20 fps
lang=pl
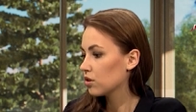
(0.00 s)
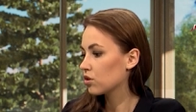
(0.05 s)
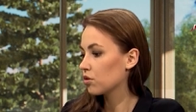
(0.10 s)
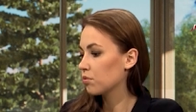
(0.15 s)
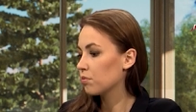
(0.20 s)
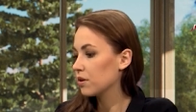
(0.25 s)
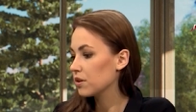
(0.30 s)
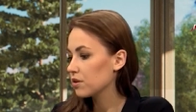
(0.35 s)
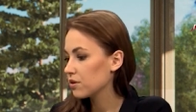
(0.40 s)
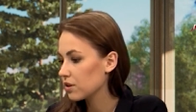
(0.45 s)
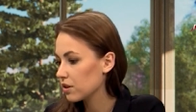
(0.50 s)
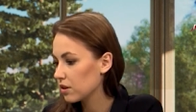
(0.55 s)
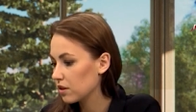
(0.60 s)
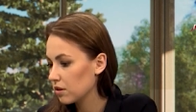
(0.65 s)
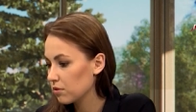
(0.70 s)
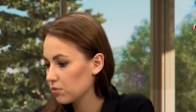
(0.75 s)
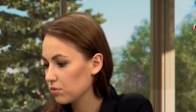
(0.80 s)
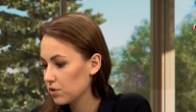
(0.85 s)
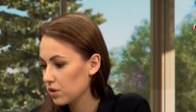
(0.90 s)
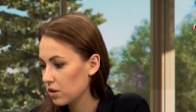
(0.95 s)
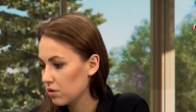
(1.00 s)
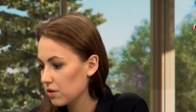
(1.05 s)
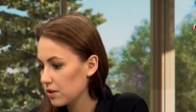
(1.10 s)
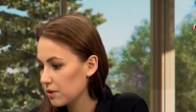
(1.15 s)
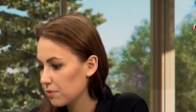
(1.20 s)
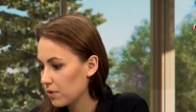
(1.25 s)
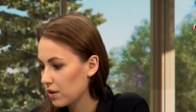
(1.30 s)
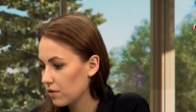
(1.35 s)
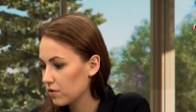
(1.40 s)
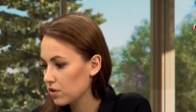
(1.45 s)
to będzie
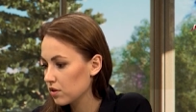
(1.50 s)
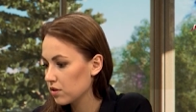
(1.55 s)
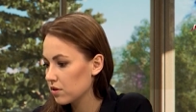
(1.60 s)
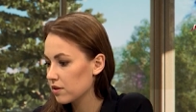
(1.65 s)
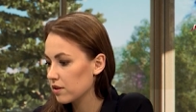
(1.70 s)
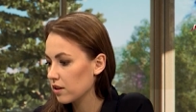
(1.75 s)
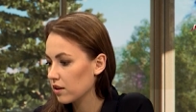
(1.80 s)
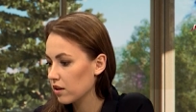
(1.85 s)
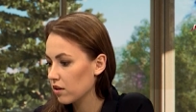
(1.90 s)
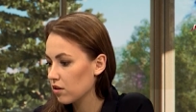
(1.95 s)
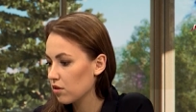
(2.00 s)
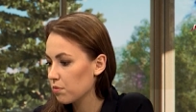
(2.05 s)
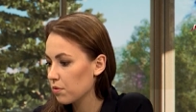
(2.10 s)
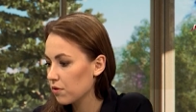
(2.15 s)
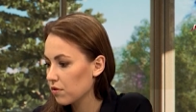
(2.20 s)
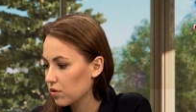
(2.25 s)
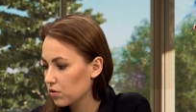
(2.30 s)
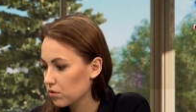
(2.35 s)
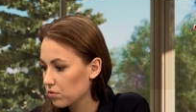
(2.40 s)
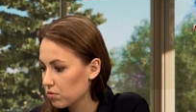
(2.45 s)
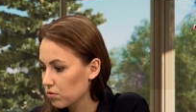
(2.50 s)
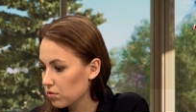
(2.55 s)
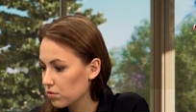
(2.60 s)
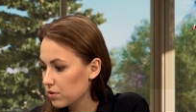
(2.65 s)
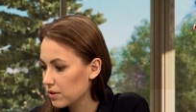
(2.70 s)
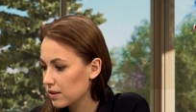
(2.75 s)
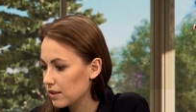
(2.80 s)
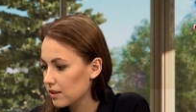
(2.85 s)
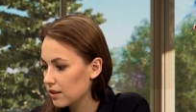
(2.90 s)
musiała sprawdzić, z jakiego powodu